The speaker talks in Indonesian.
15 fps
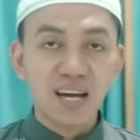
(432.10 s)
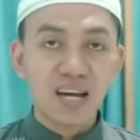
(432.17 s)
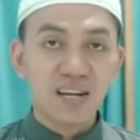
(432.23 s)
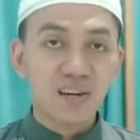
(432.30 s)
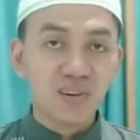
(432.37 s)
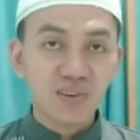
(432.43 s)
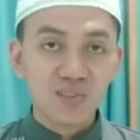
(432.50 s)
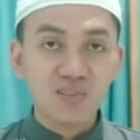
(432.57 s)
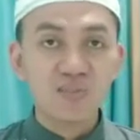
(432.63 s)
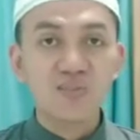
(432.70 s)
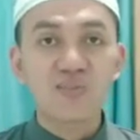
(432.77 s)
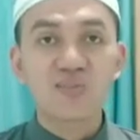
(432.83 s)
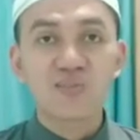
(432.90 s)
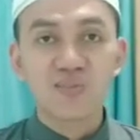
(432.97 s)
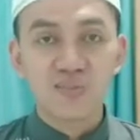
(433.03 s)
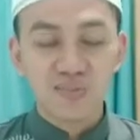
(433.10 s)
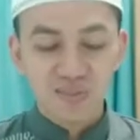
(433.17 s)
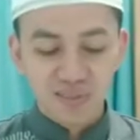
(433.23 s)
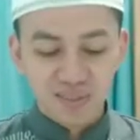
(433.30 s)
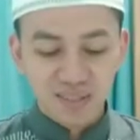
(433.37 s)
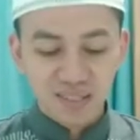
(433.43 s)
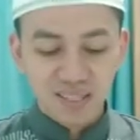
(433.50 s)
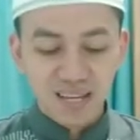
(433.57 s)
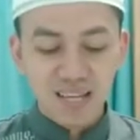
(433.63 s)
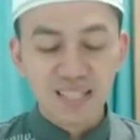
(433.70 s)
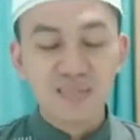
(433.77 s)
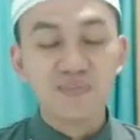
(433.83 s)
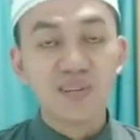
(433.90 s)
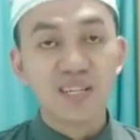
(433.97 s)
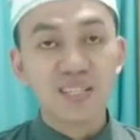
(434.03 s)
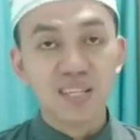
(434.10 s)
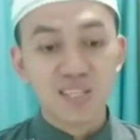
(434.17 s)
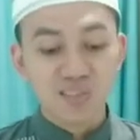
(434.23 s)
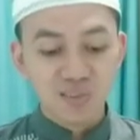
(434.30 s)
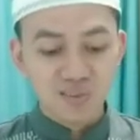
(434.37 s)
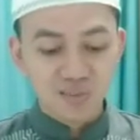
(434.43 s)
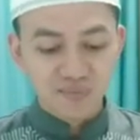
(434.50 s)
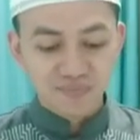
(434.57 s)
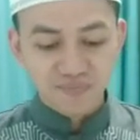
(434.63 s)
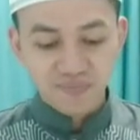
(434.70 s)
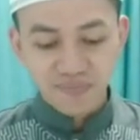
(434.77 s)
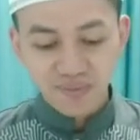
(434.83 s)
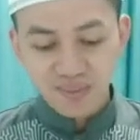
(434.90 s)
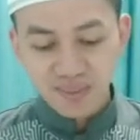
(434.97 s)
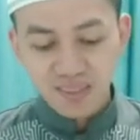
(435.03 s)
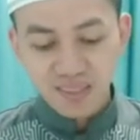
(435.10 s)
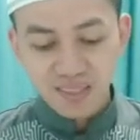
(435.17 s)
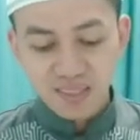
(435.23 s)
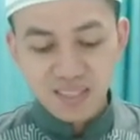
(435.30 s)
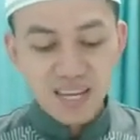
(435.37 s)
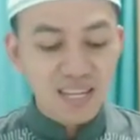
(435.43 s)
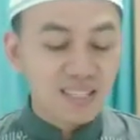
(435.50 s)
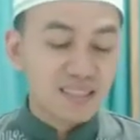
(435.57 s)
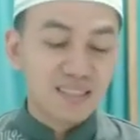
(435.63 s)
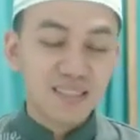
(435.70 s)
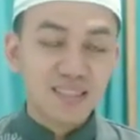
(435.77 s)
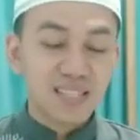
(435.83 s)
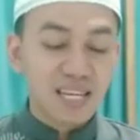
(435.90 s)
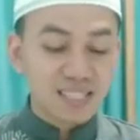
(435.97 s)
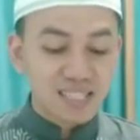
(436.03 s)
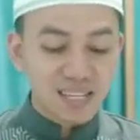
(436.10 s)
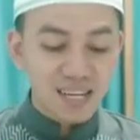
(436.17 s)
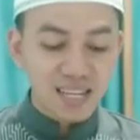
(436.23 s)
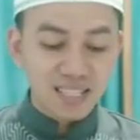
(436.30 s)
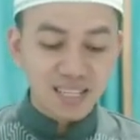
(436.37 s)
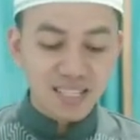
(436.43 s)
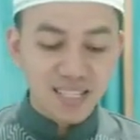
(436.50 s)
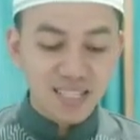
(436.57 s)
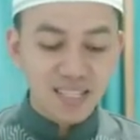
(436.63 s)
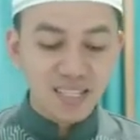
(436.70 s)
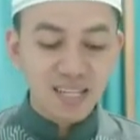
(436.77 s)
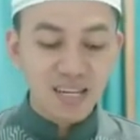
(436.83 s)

ar-rajulu. Nah, seperti itu. Dan takdirannya di sini